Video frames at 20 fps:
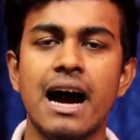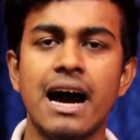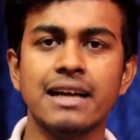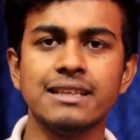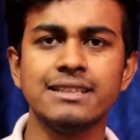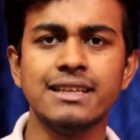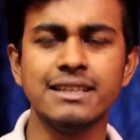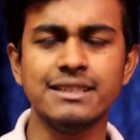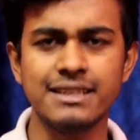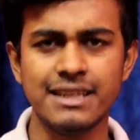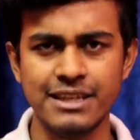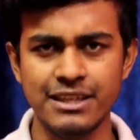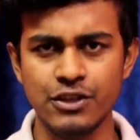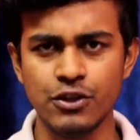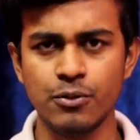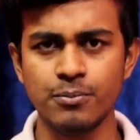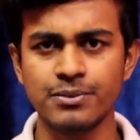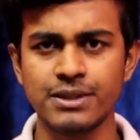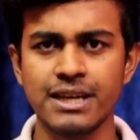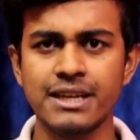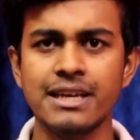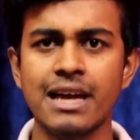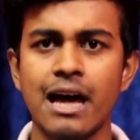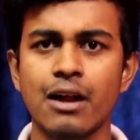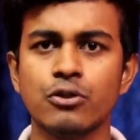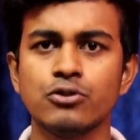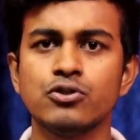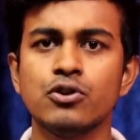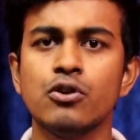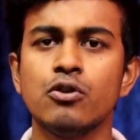আজকে যে নিয়মটা নিয়ে
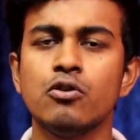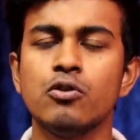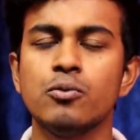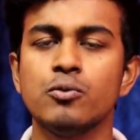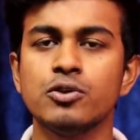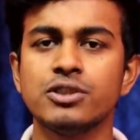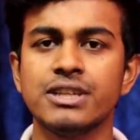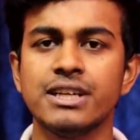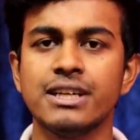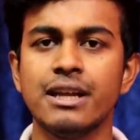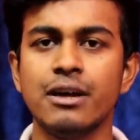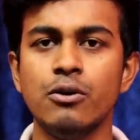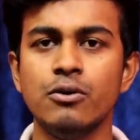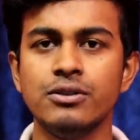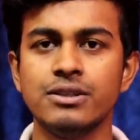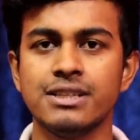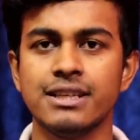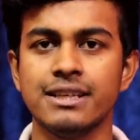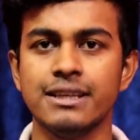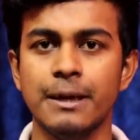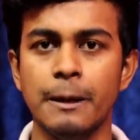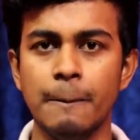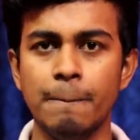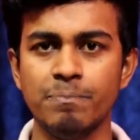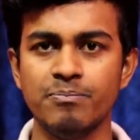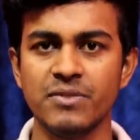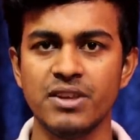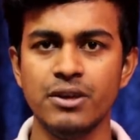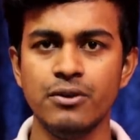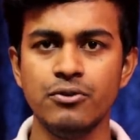আলোচনা করব সেটা হচ্ছে গিয়ে
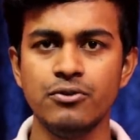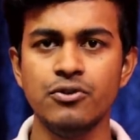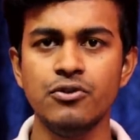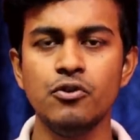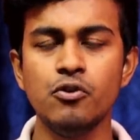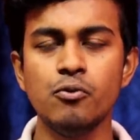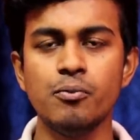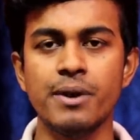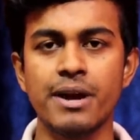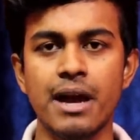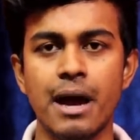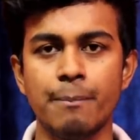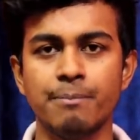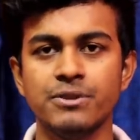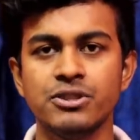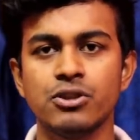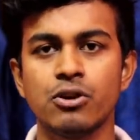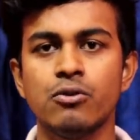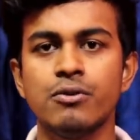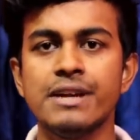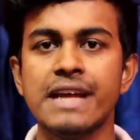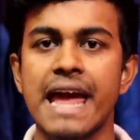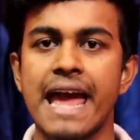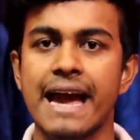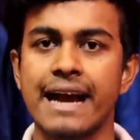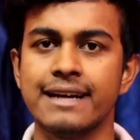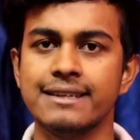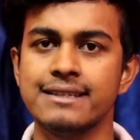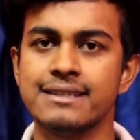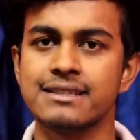ইউটিউবে আপনি যখন
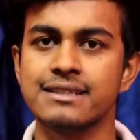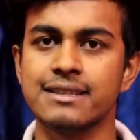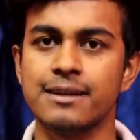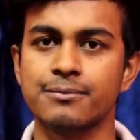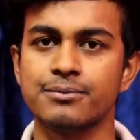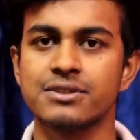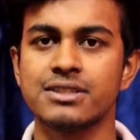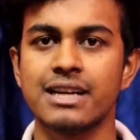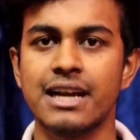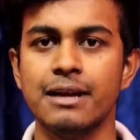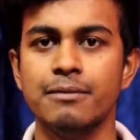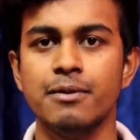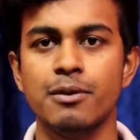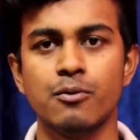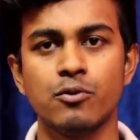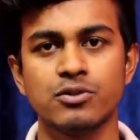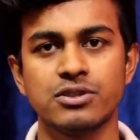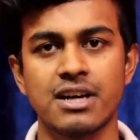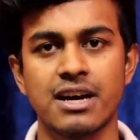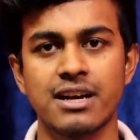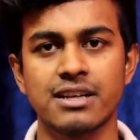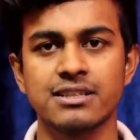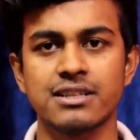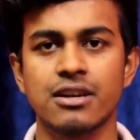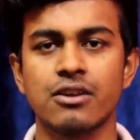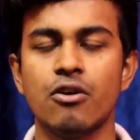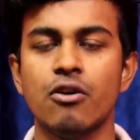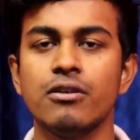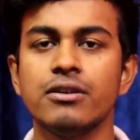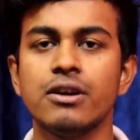এক হাজার সাবস্ক্রাইব এবং চার
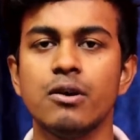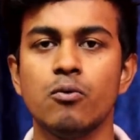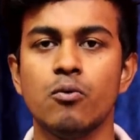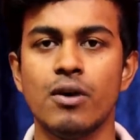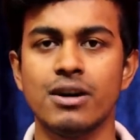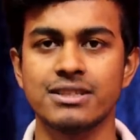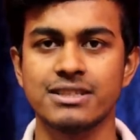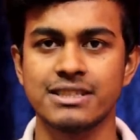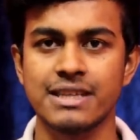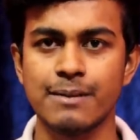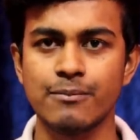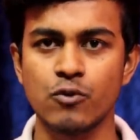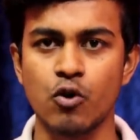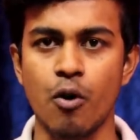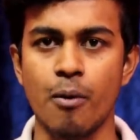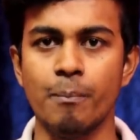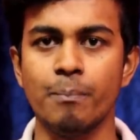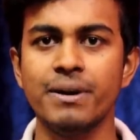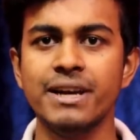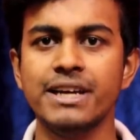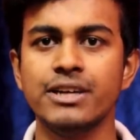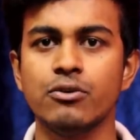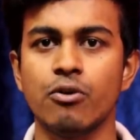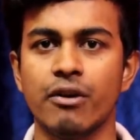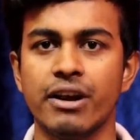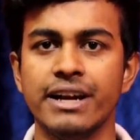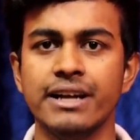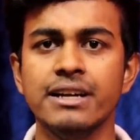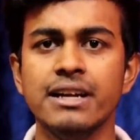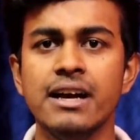হাজার ঘন্টা ওয়াচ টাইম কমপ্লিট
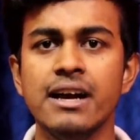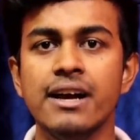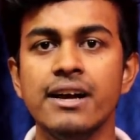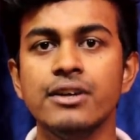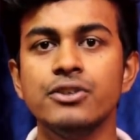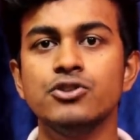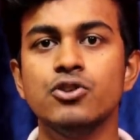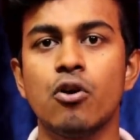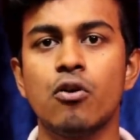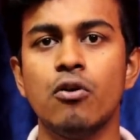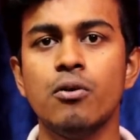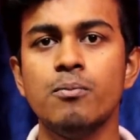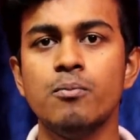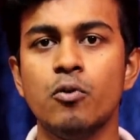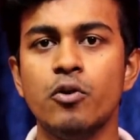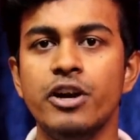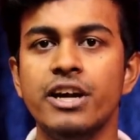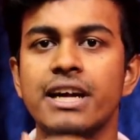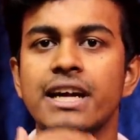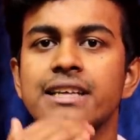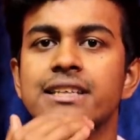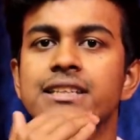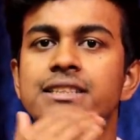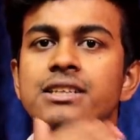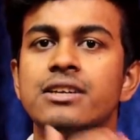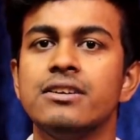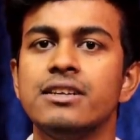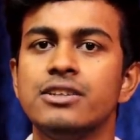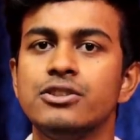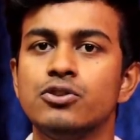করেন যখন
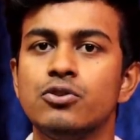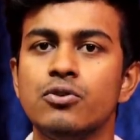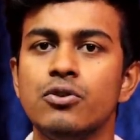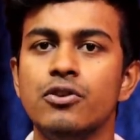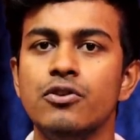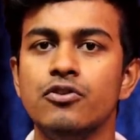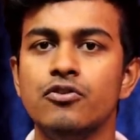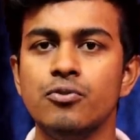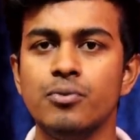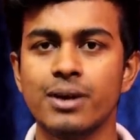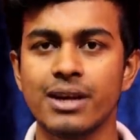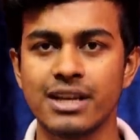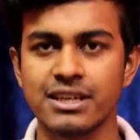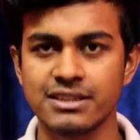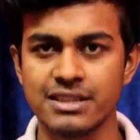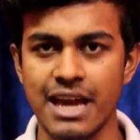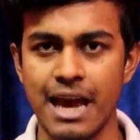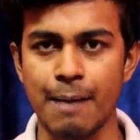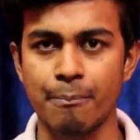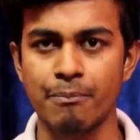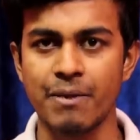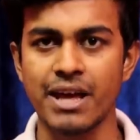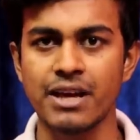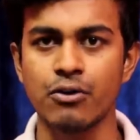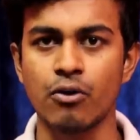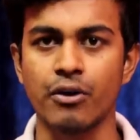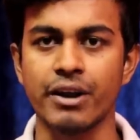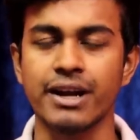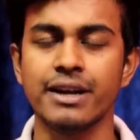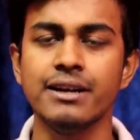মনিটাইজেশনের জন্য ইউটিউবের কাছে অ্যাপ্লাই
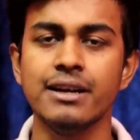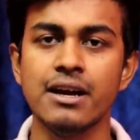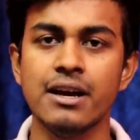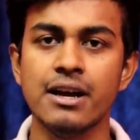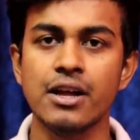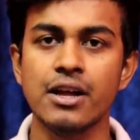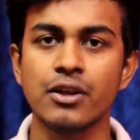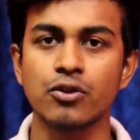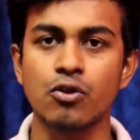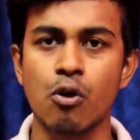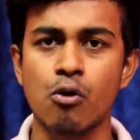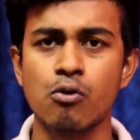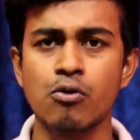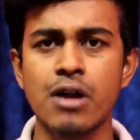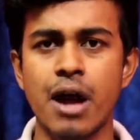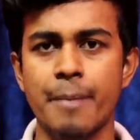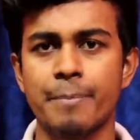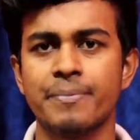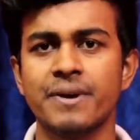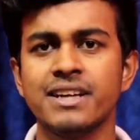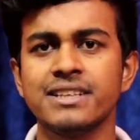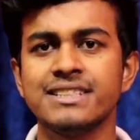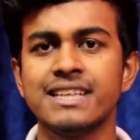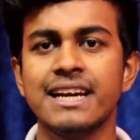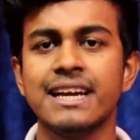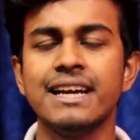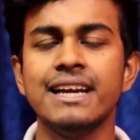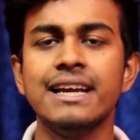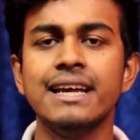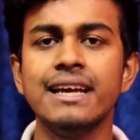করেন তখন আপনার
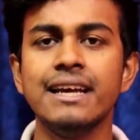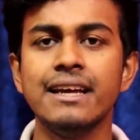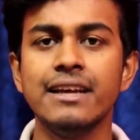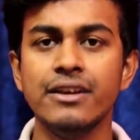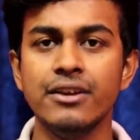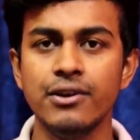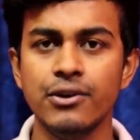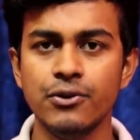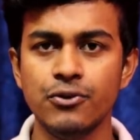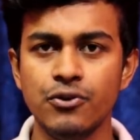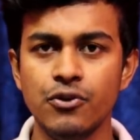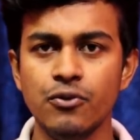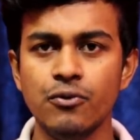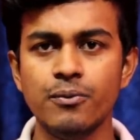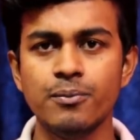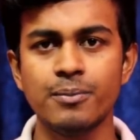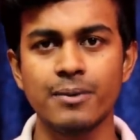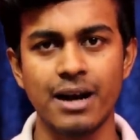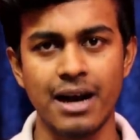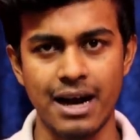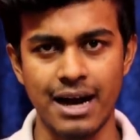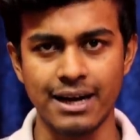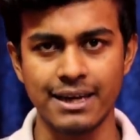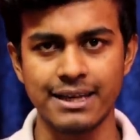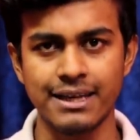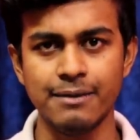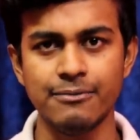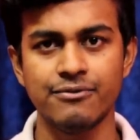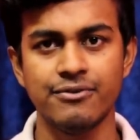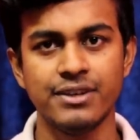চ্যানেলে ইউটিউব আর
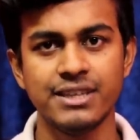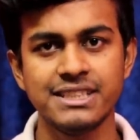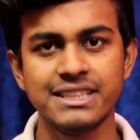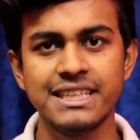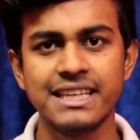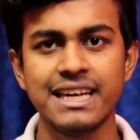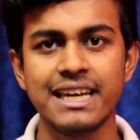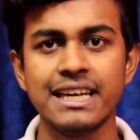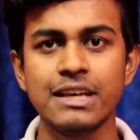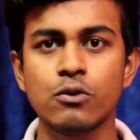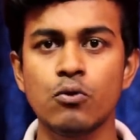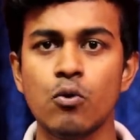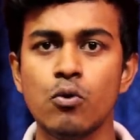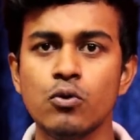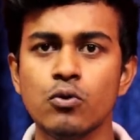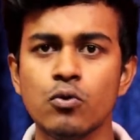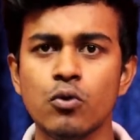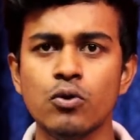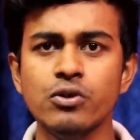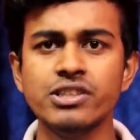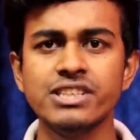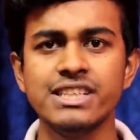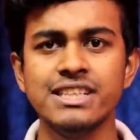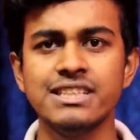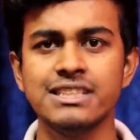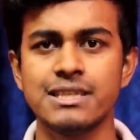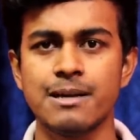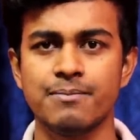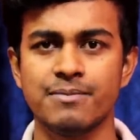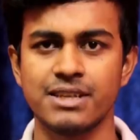কি ফিজিক্যালি কোন কোন
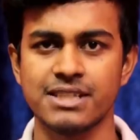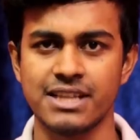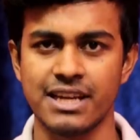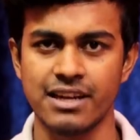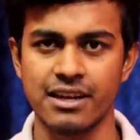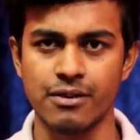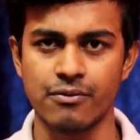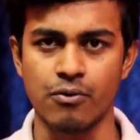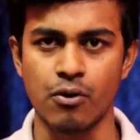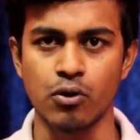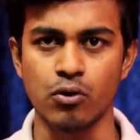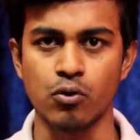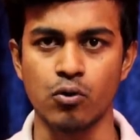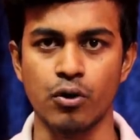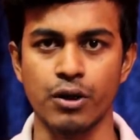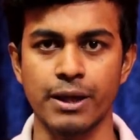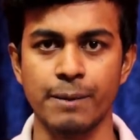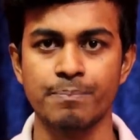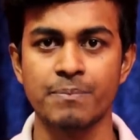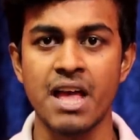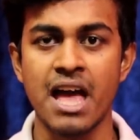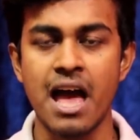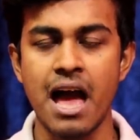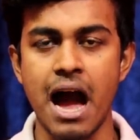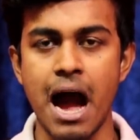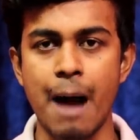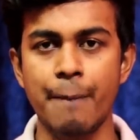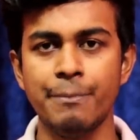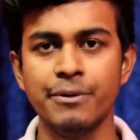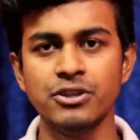জিনিস আপনার চ্যানেলে ফলো করে
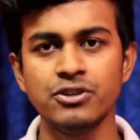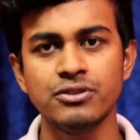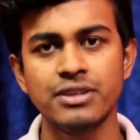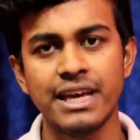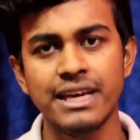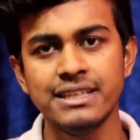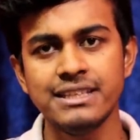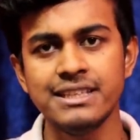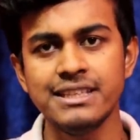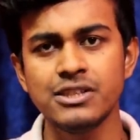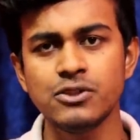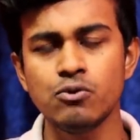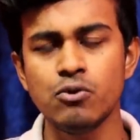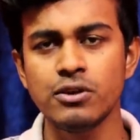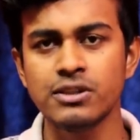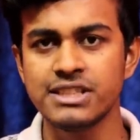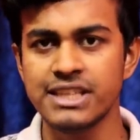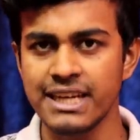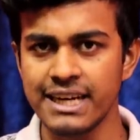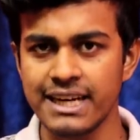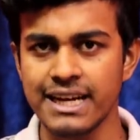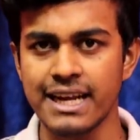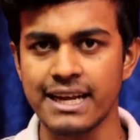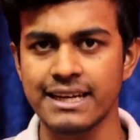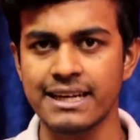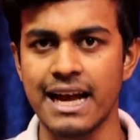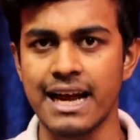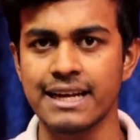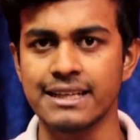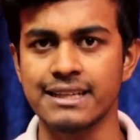আপনি যদি এই জিনিসগুলো জেনে
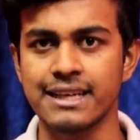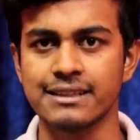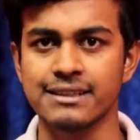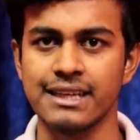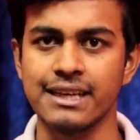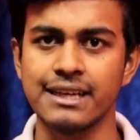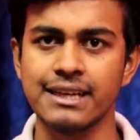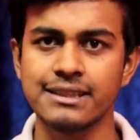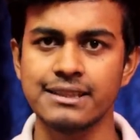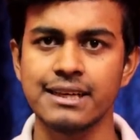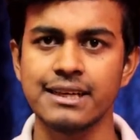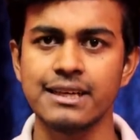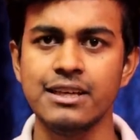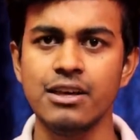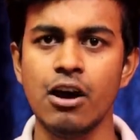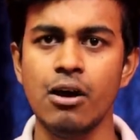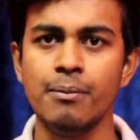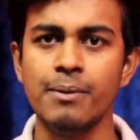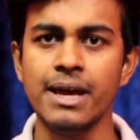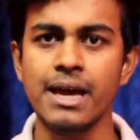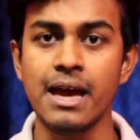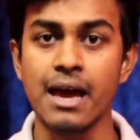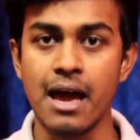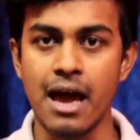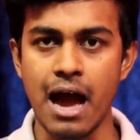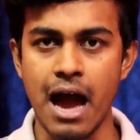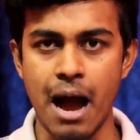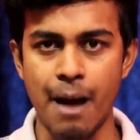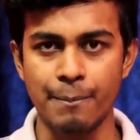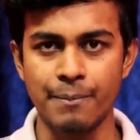রাখেন আগে থাকতে এই ক্ষেত্রে কী হবে
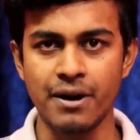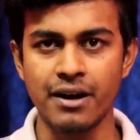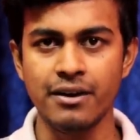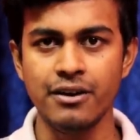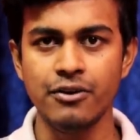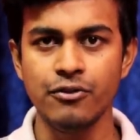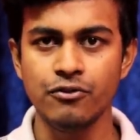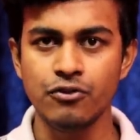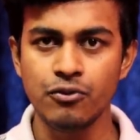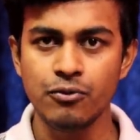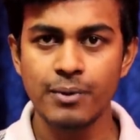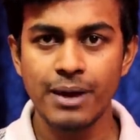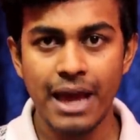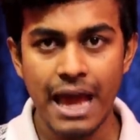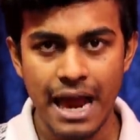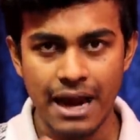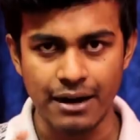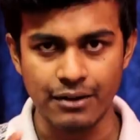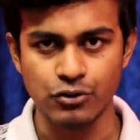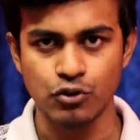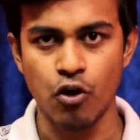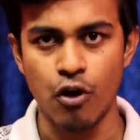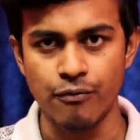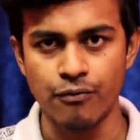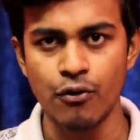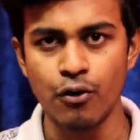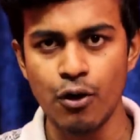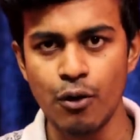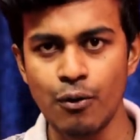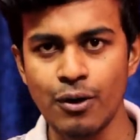আপনার ইউটিউবে
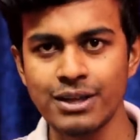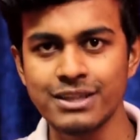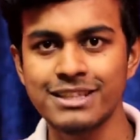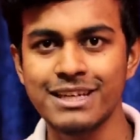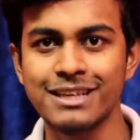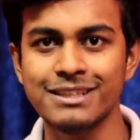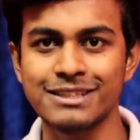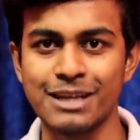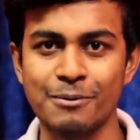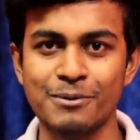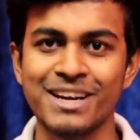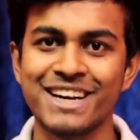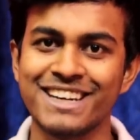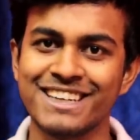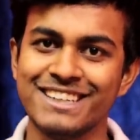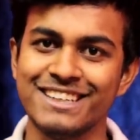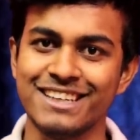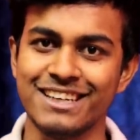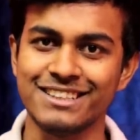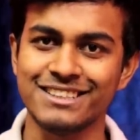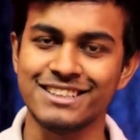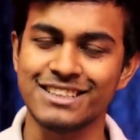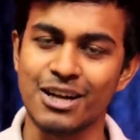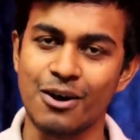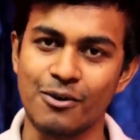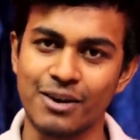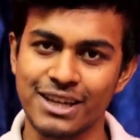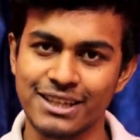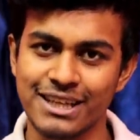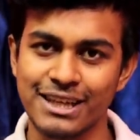সফল হওয়ার যে চাবিকাঠিটা সেটা
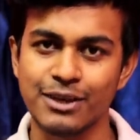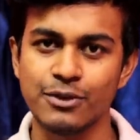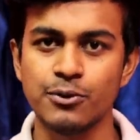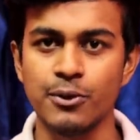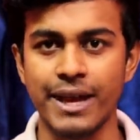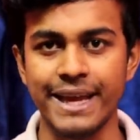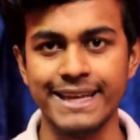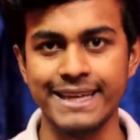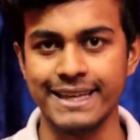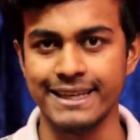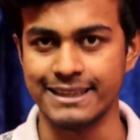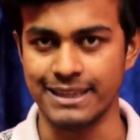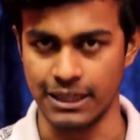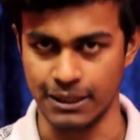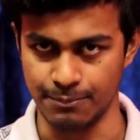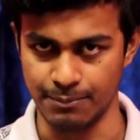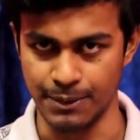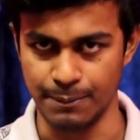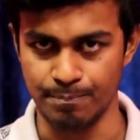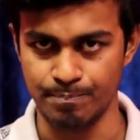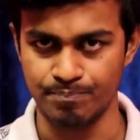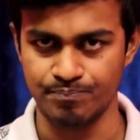অনেকটাই কিন্তু এগিয়ে থাকবে